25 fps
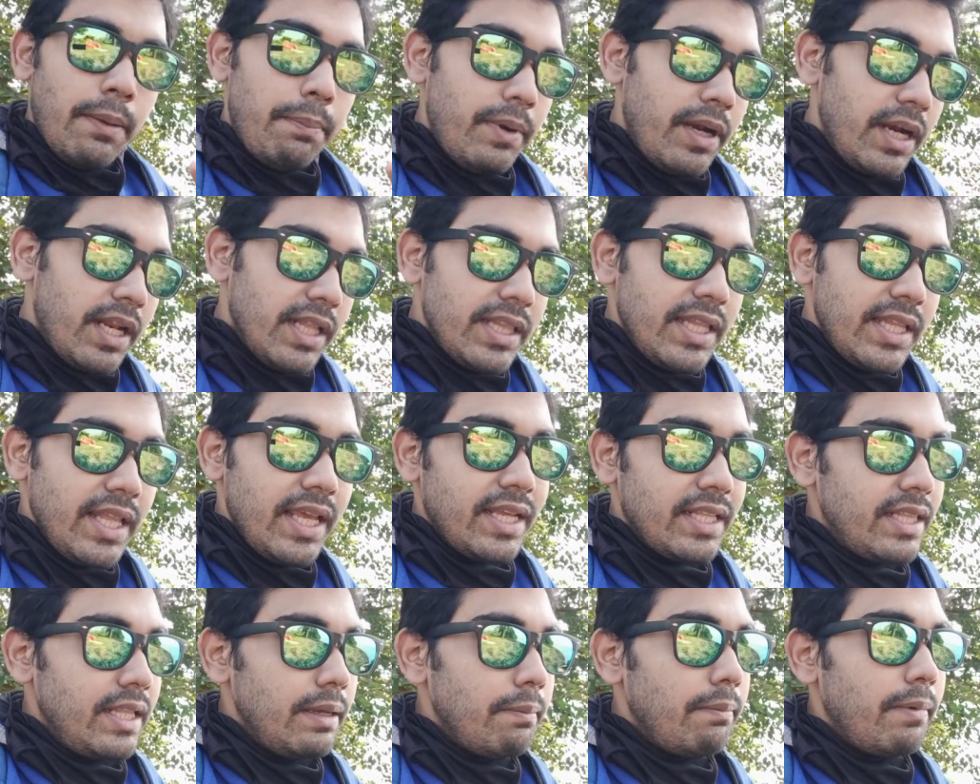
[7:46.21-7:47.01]
আপনারা
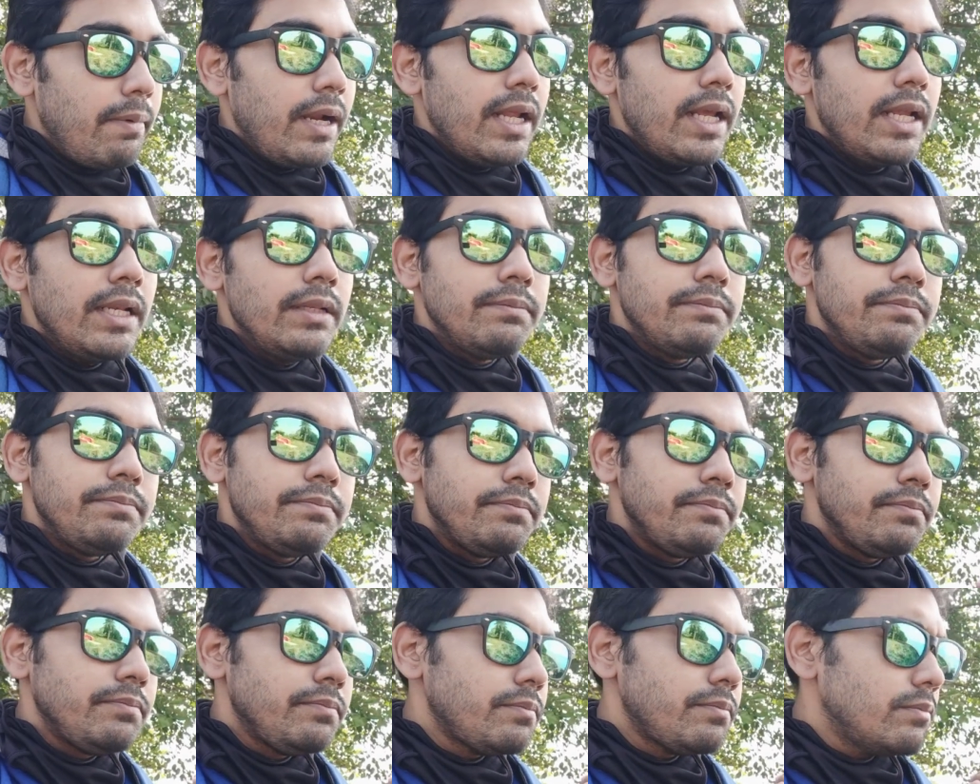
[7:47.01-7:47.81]
দেখতে পারেন
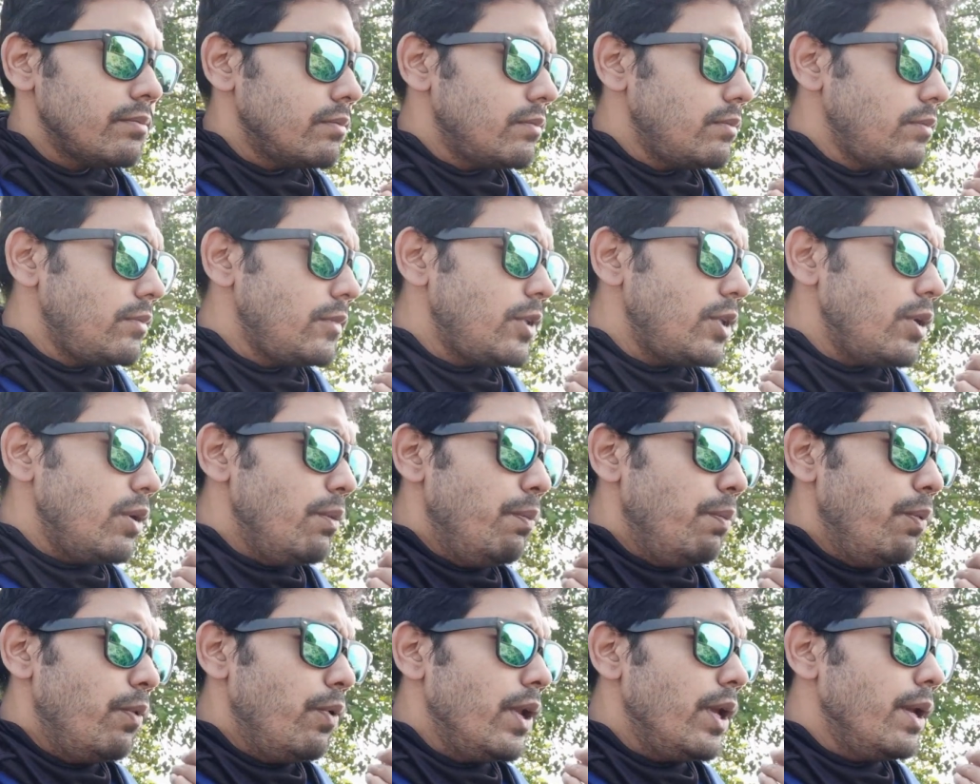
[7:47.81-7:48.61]

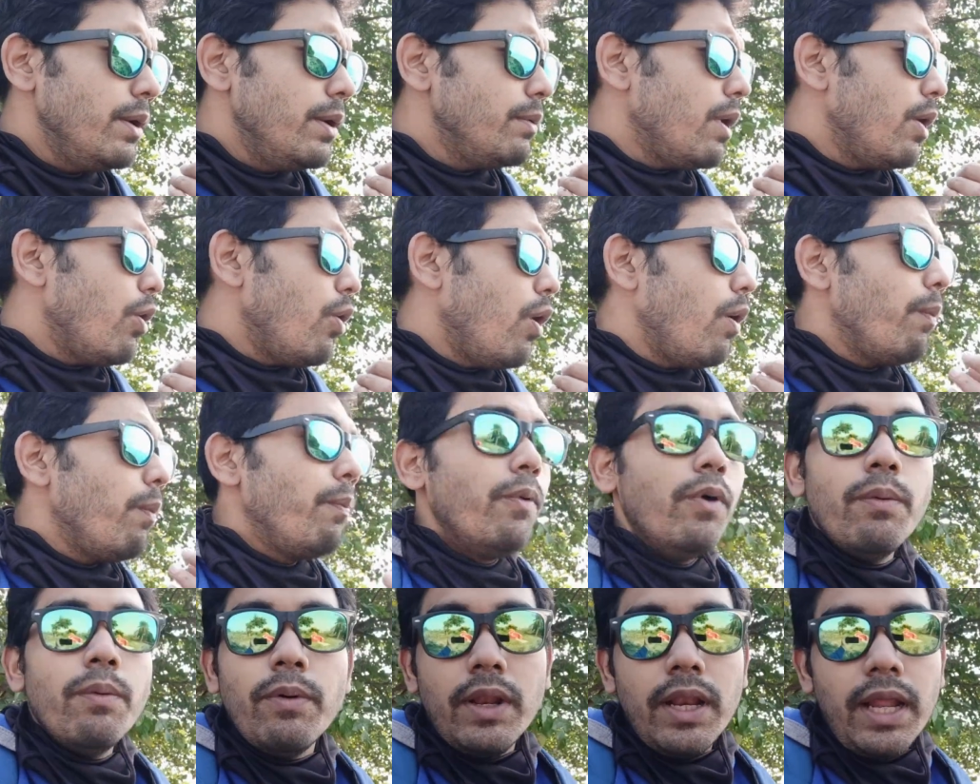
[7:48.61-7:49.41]
পড়ে
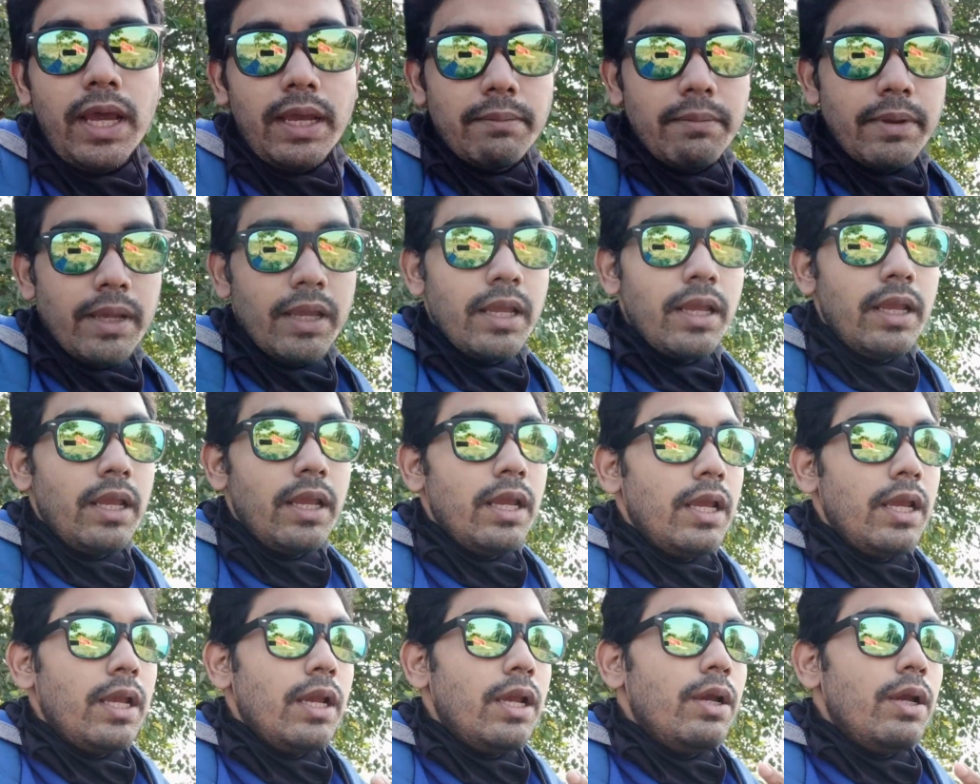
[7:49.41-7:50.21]
অপূর্ব লাগবে